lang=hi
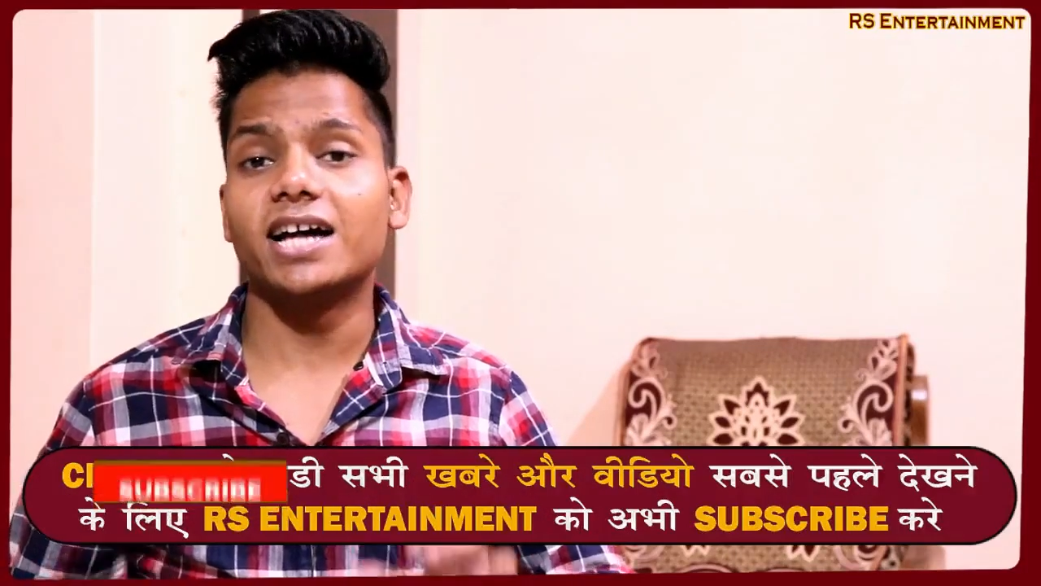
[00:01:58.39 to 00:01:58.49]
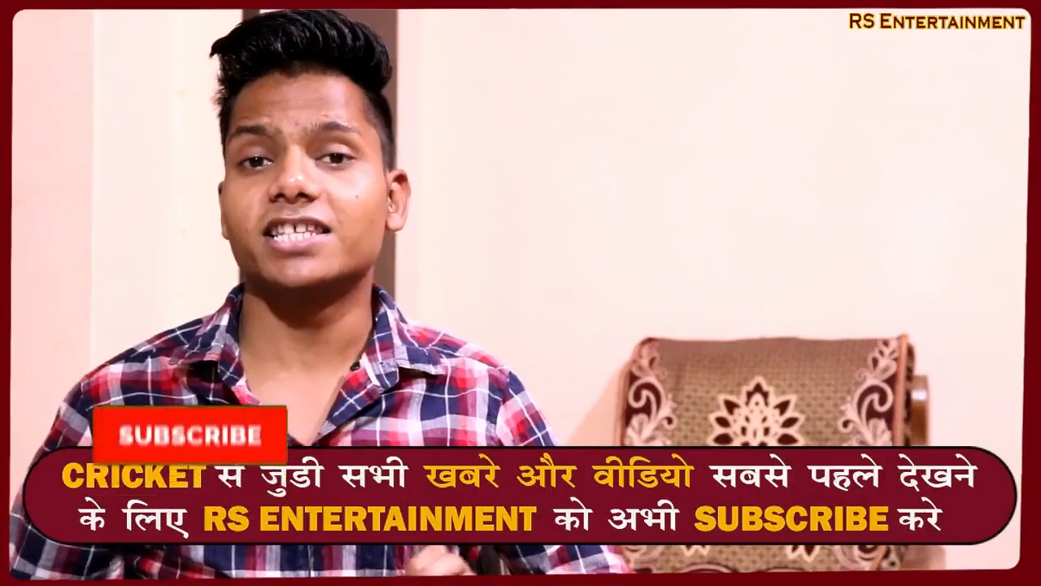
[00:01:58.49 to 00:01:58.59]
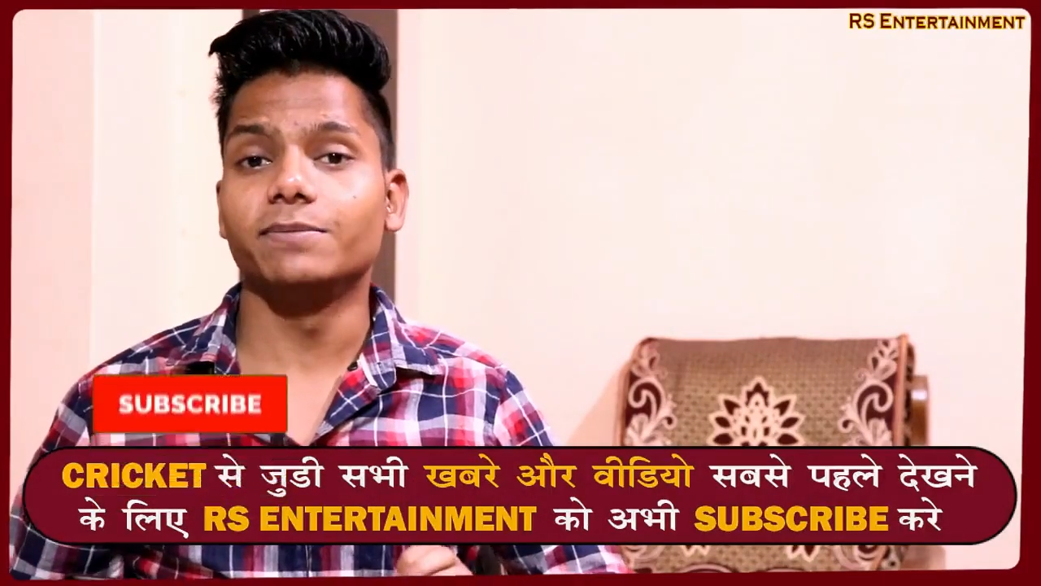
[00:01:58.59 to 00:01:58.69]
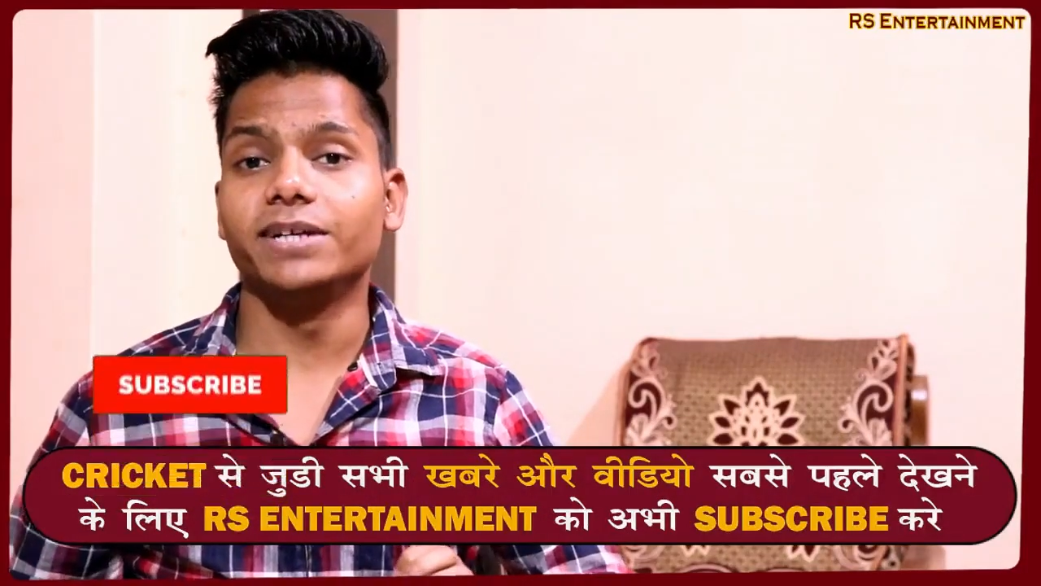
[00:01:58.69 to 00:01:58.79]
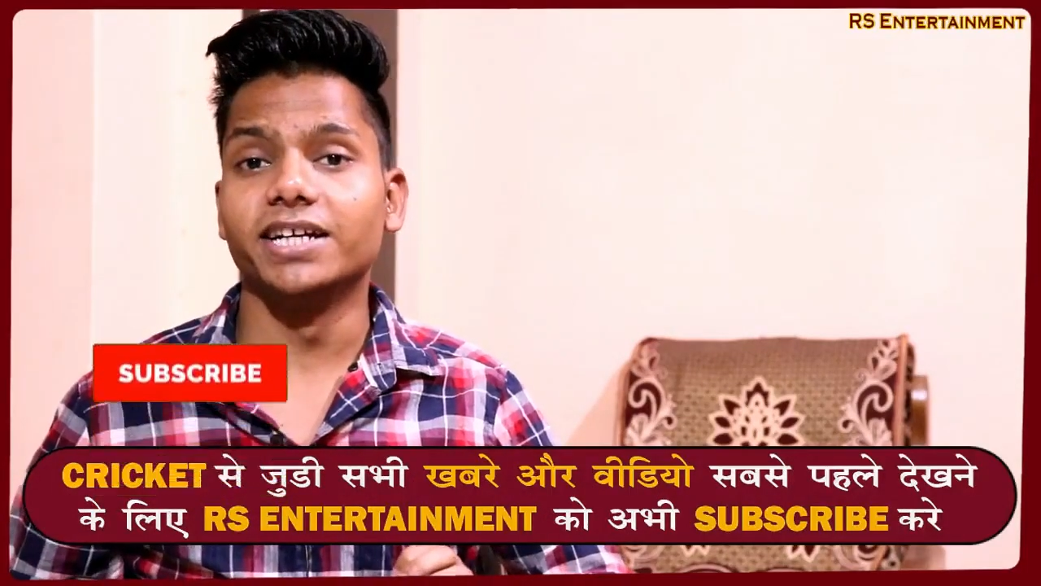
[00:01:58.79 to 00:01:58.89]

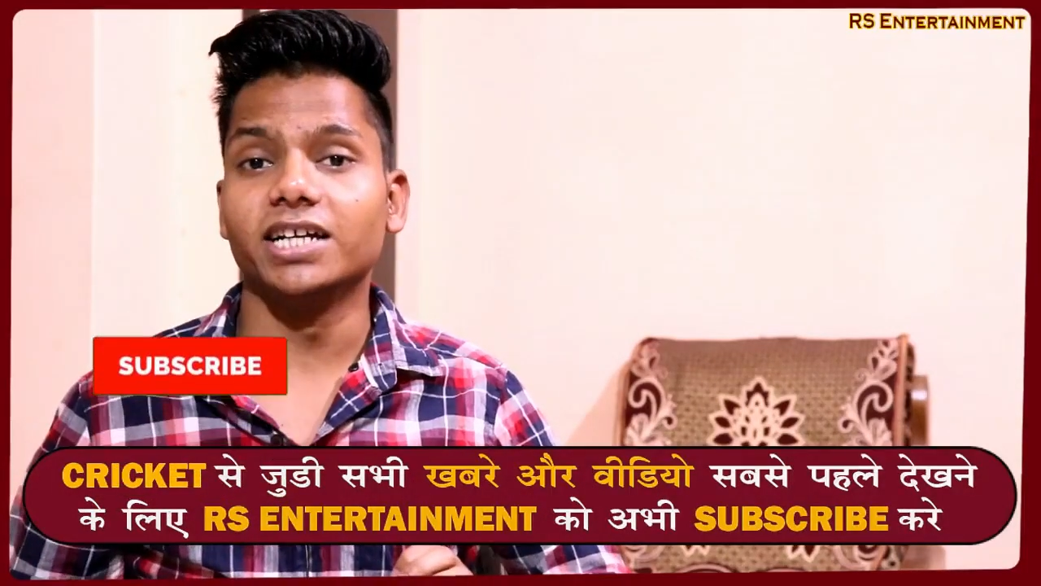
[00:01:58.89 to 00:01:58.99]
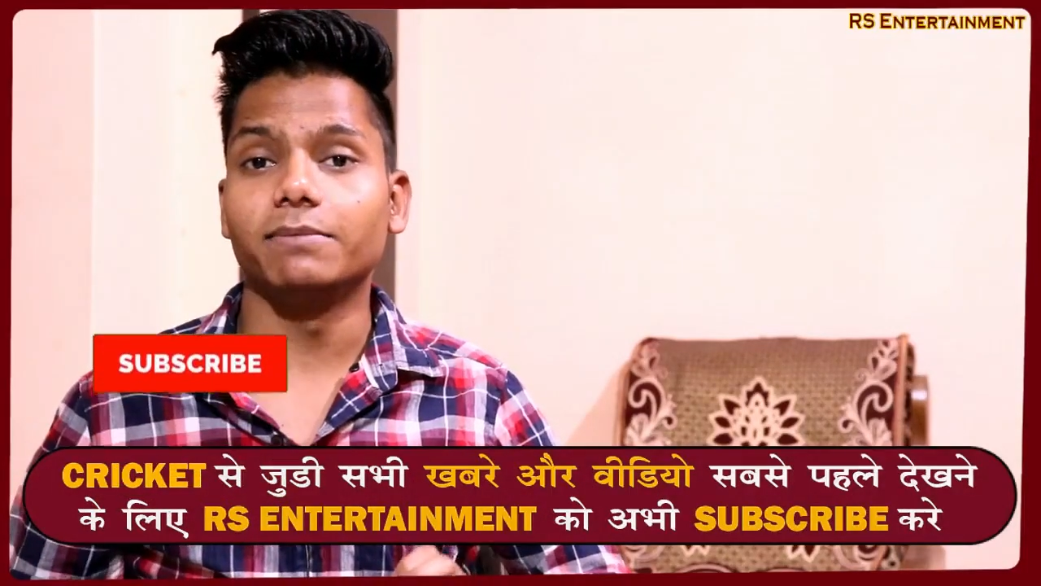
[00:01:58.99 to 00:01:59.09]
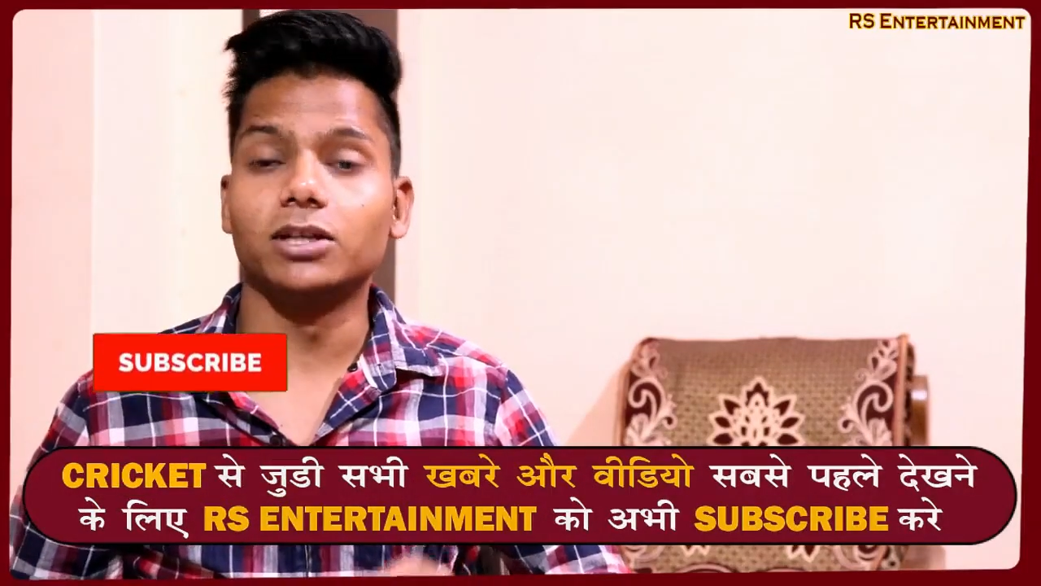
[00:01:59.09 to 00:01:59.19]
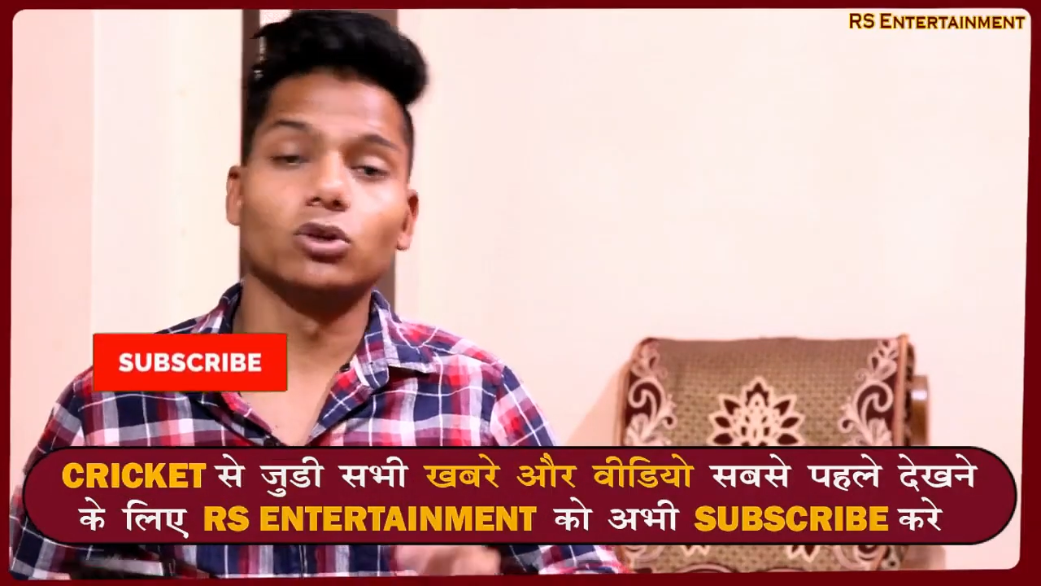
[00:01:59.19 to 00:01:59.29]
आरसीबी की टीम ने